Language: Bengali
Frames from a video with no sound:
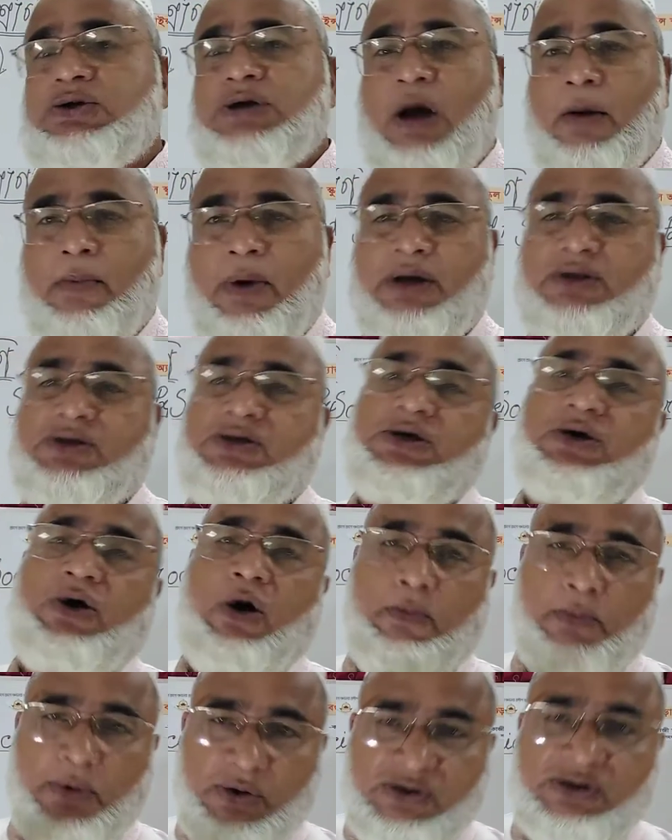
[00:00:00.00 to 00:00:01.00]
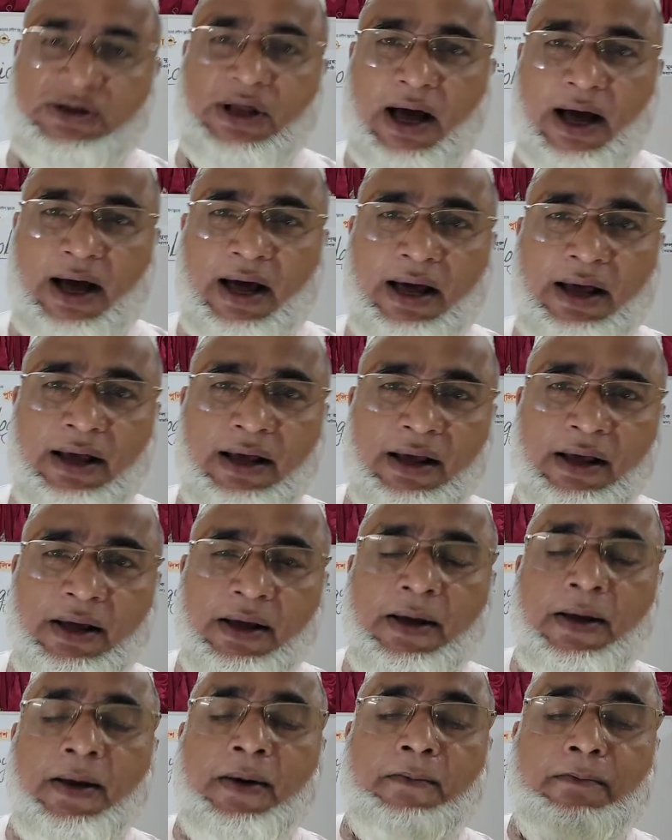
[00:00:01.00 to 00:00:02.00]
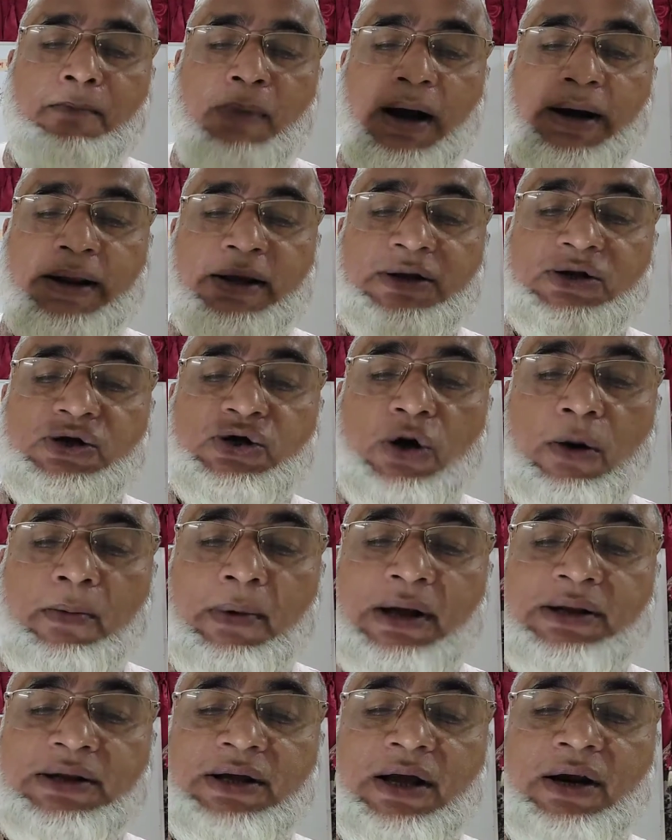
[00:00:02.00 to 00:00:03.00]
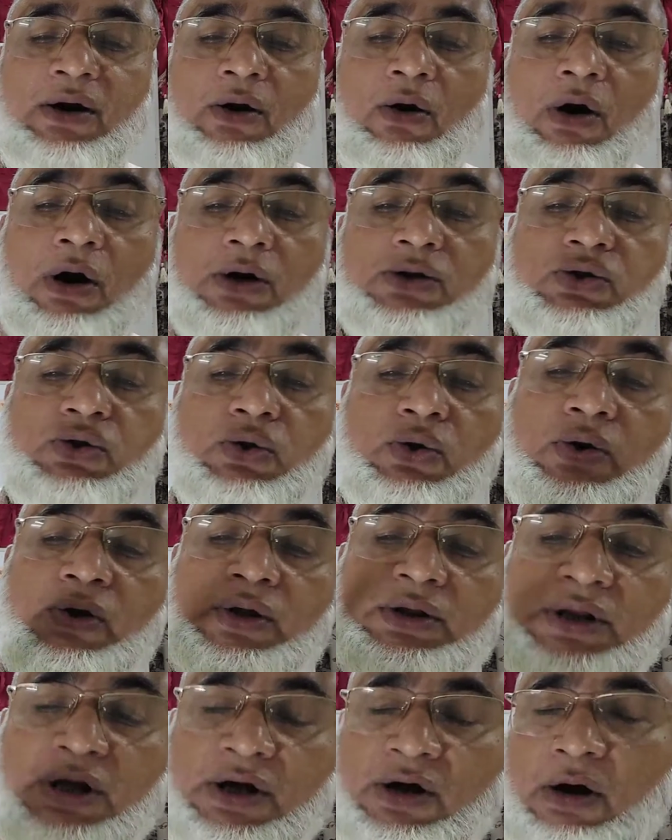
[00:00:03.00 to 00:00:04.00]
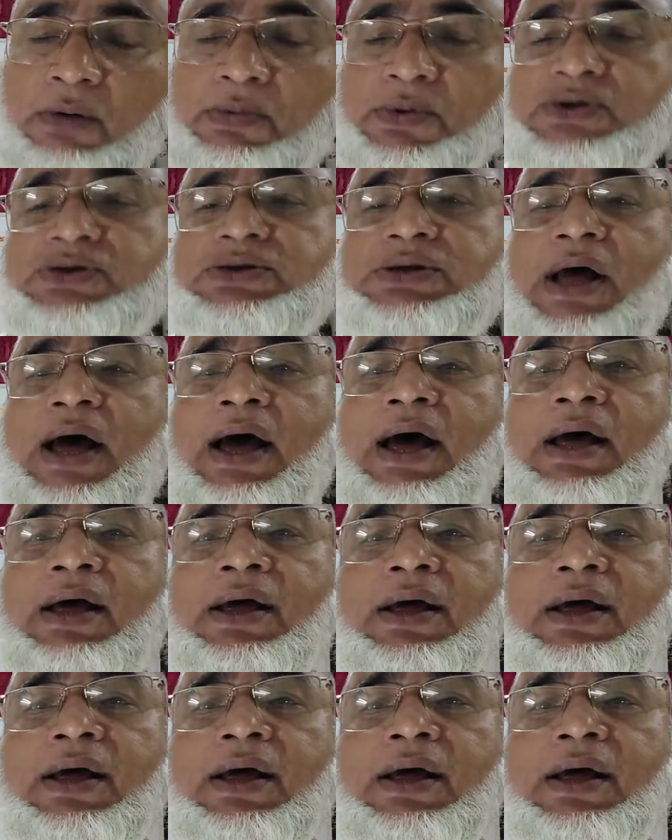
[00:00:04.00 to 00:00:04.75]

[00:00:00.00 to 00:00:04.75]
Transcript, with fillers: সামাজিক অবস্থা মানে সমাজের অর্থনৈতিক অবস্থা